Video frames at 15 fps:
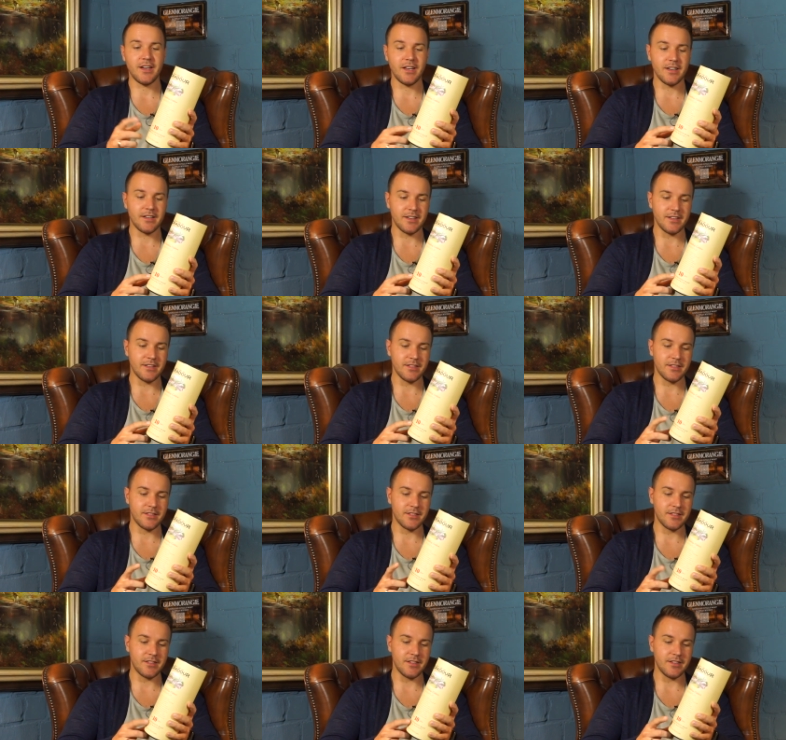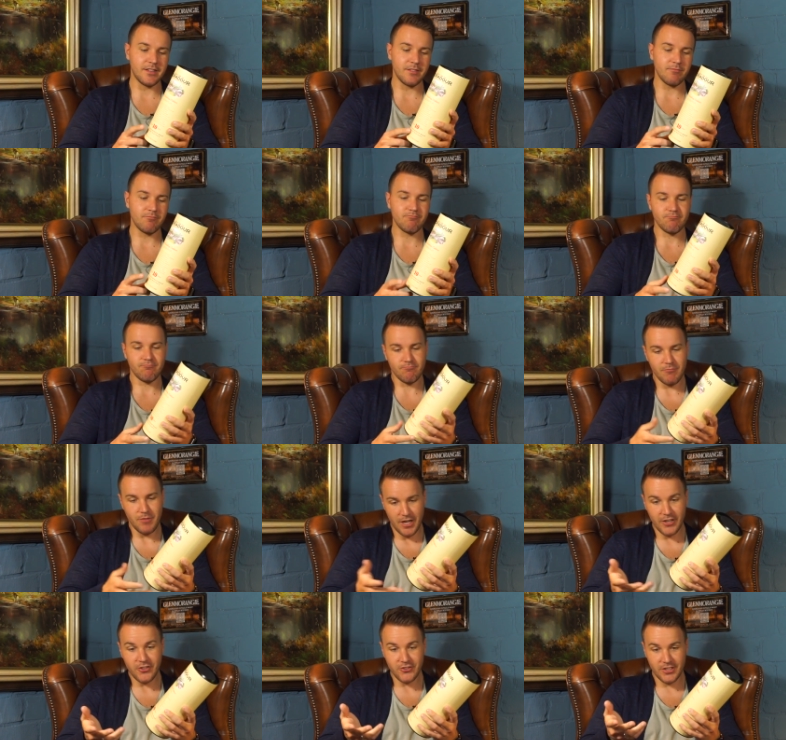Allerdings die
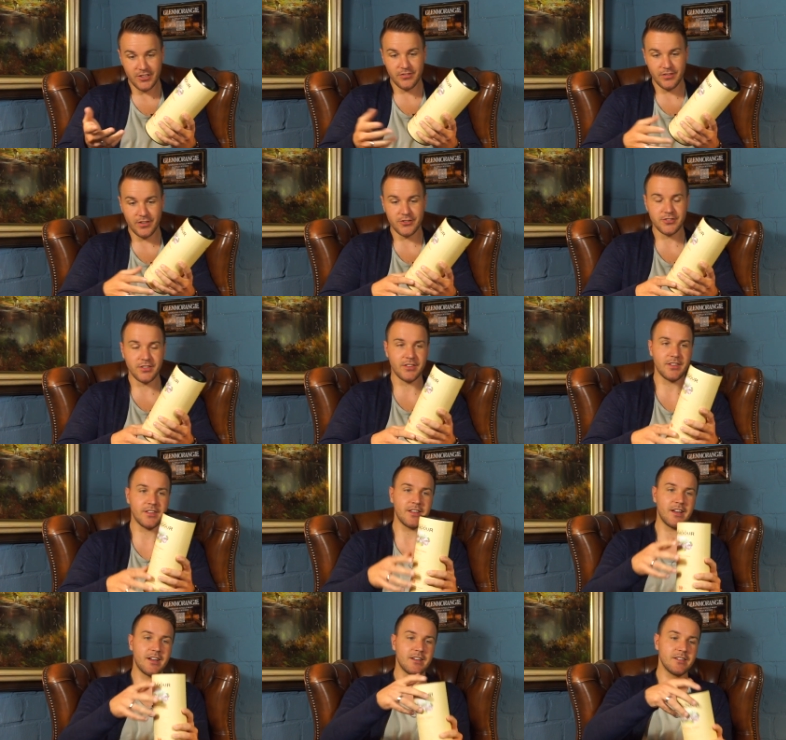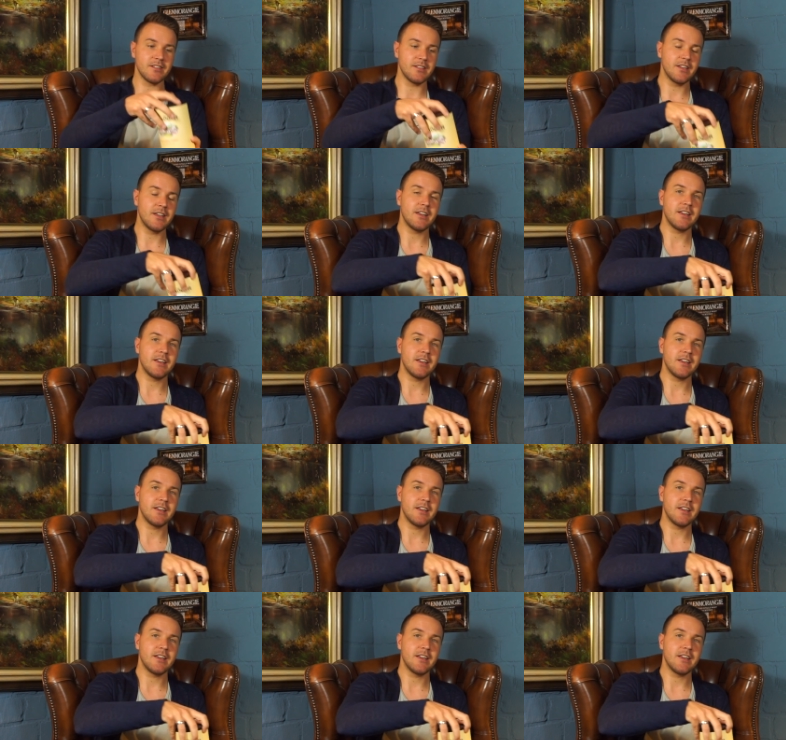Einstiegsflasche, 10 Jahre,